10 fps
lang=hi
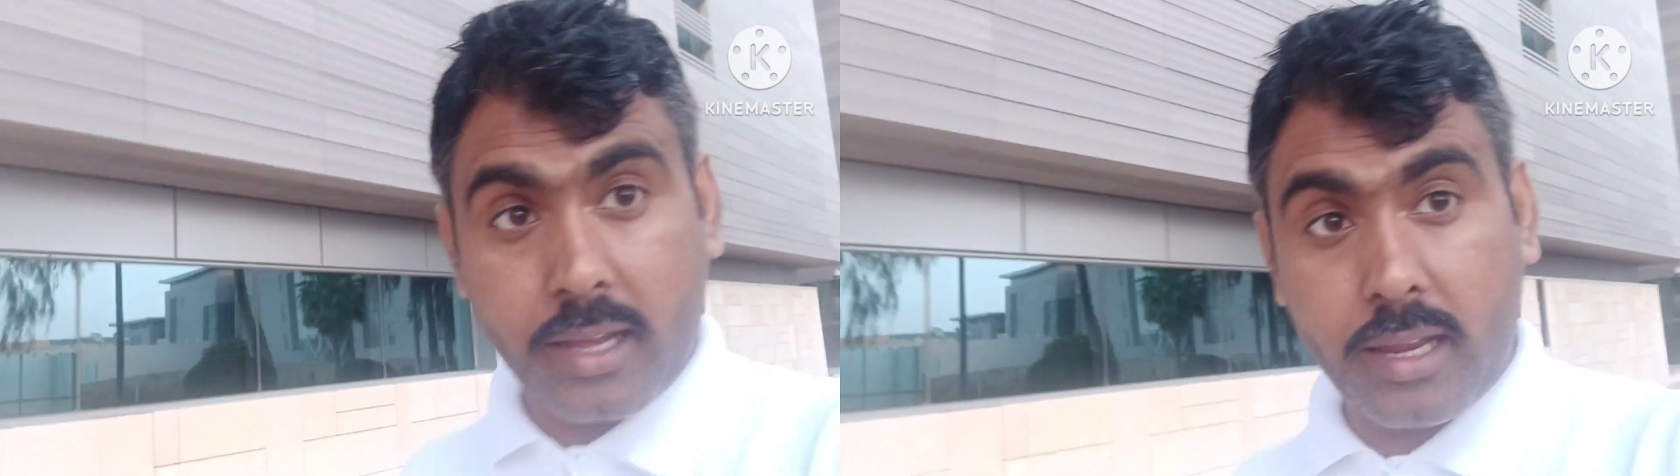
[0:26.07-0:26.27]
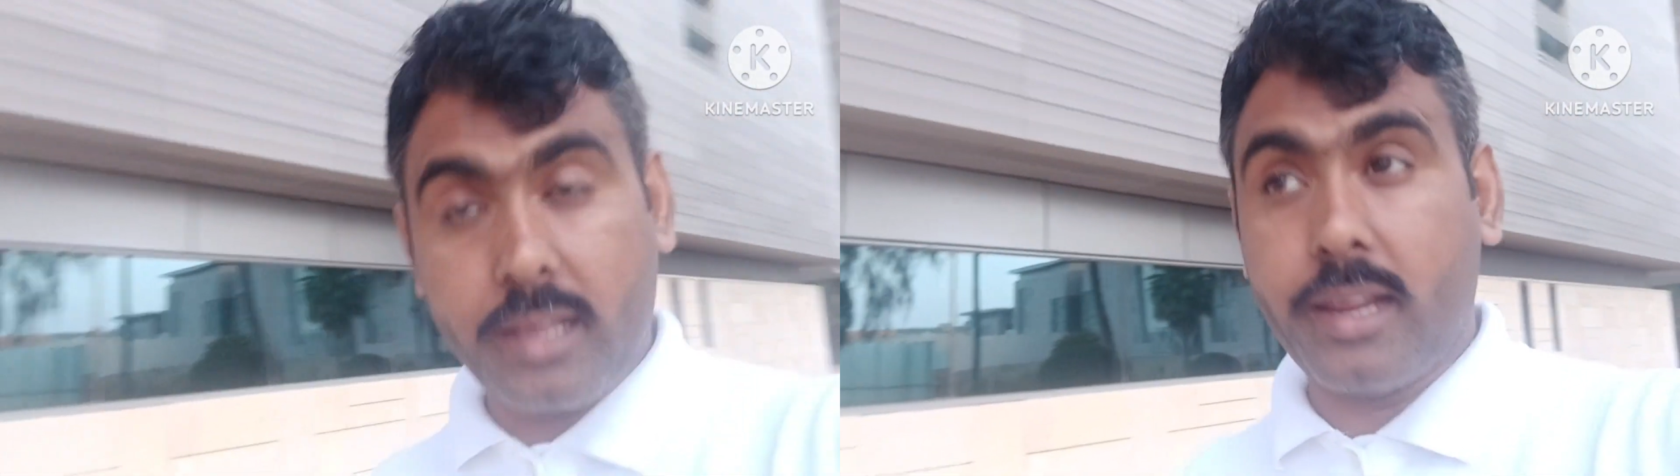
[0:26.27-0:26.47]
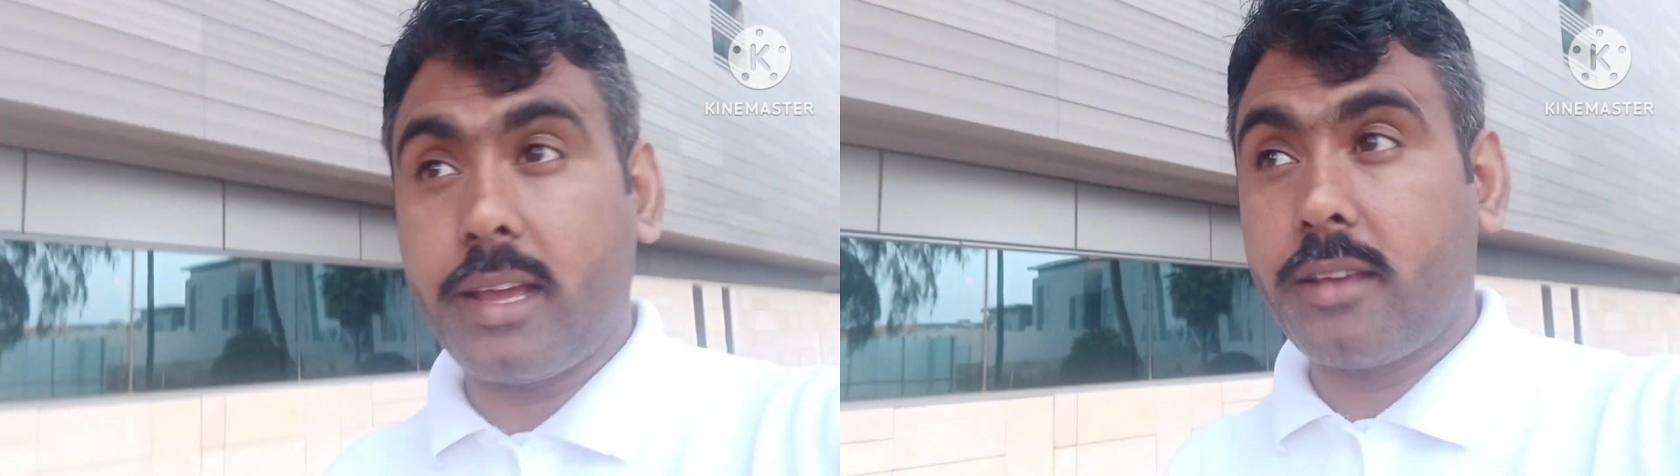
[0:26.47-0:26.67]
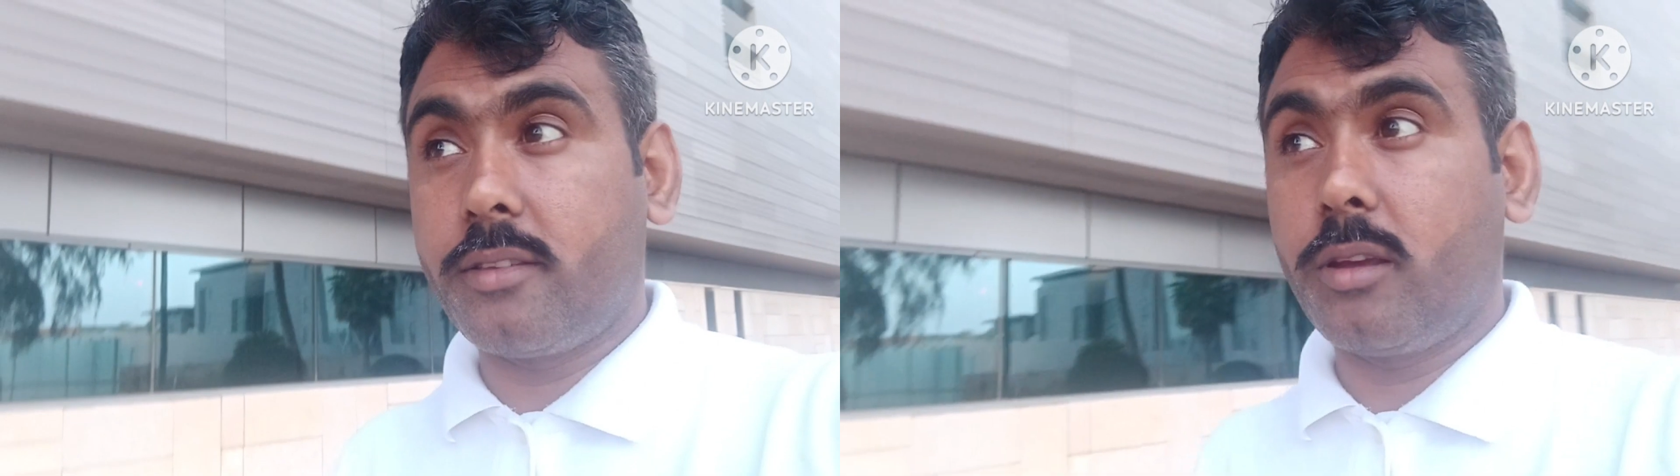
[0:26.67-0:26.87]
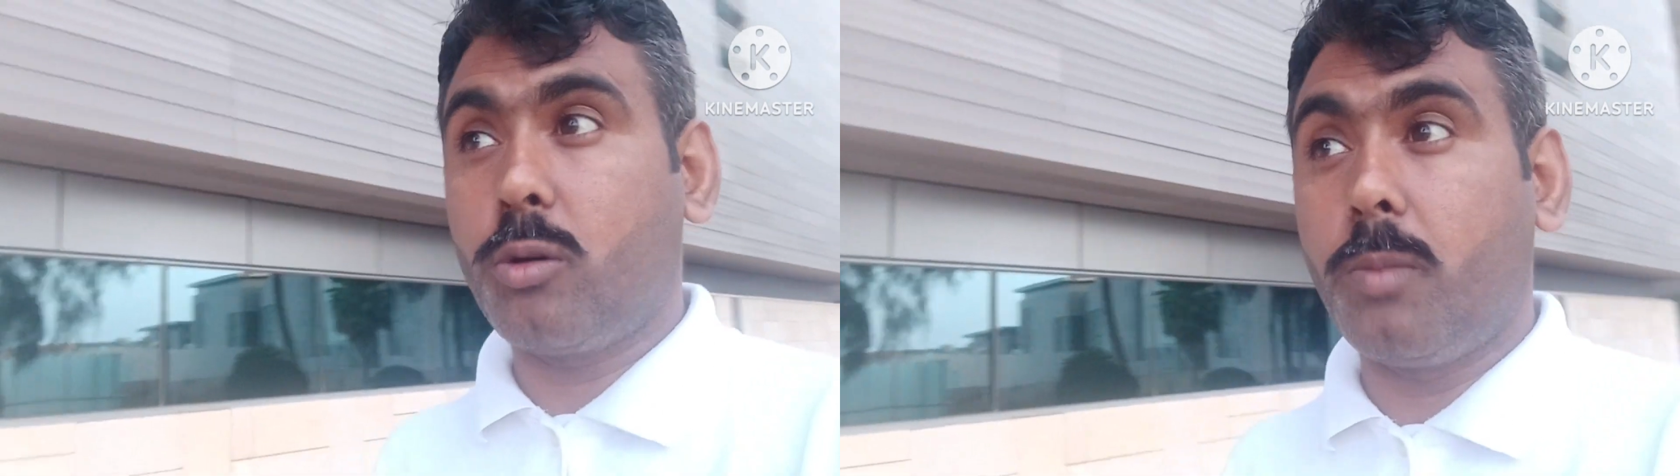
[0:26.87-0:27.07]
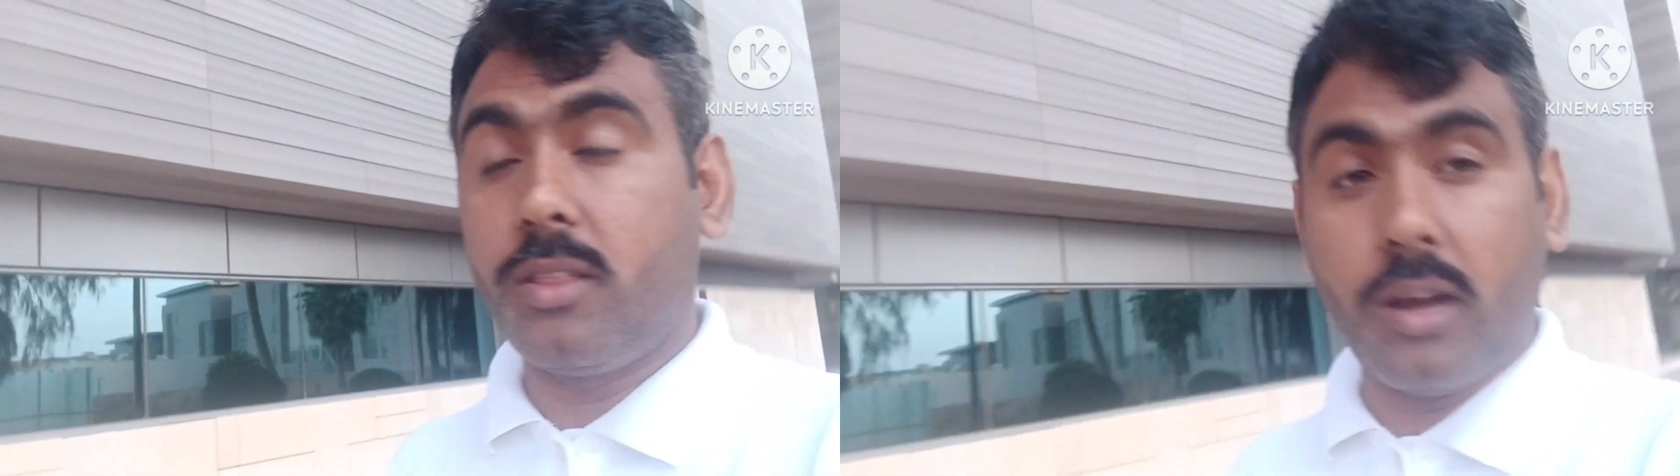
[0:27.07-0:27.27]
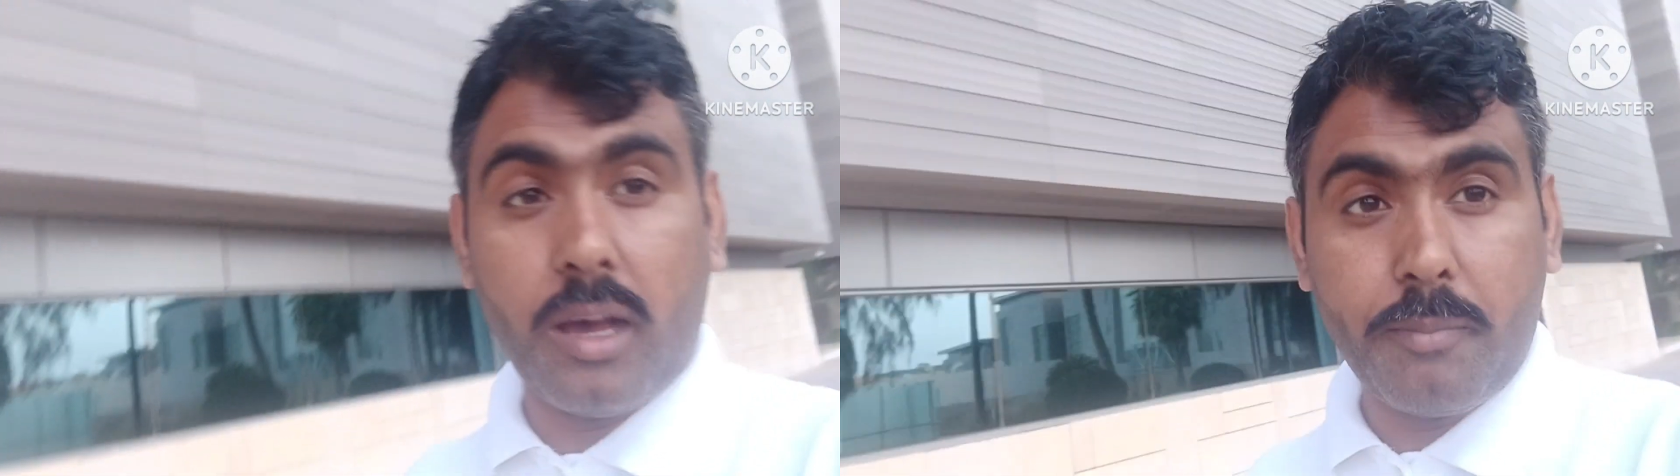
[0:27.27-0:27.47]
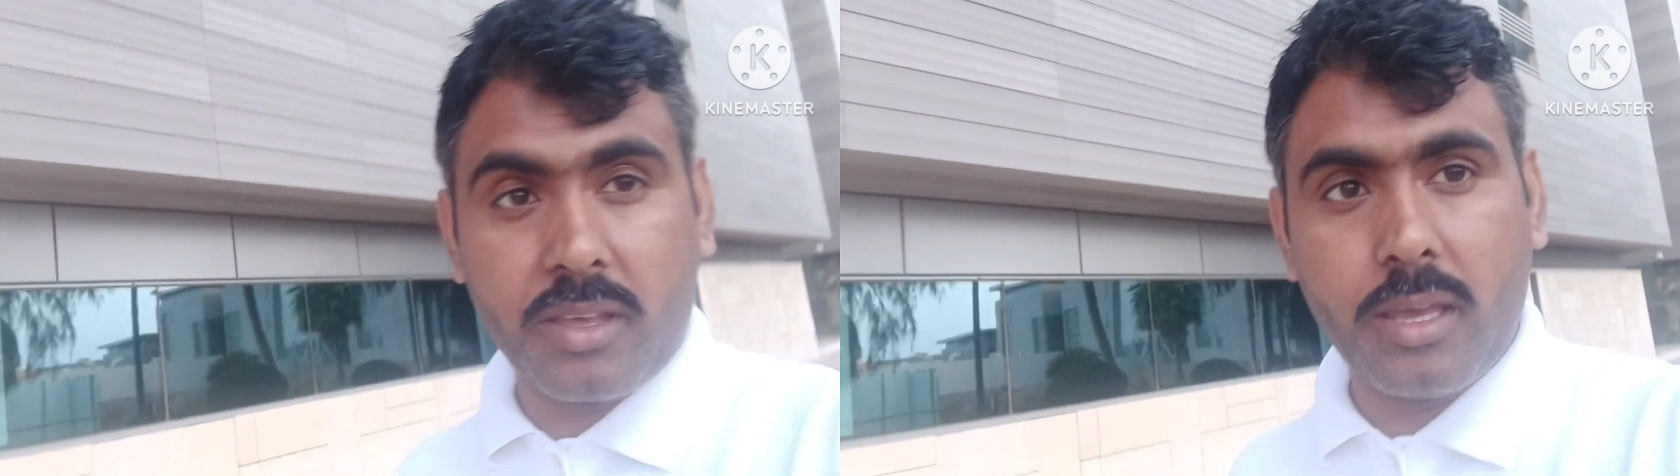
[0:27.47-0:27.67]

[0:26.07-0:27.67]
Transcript: आगे निकलें किसी को बदनाम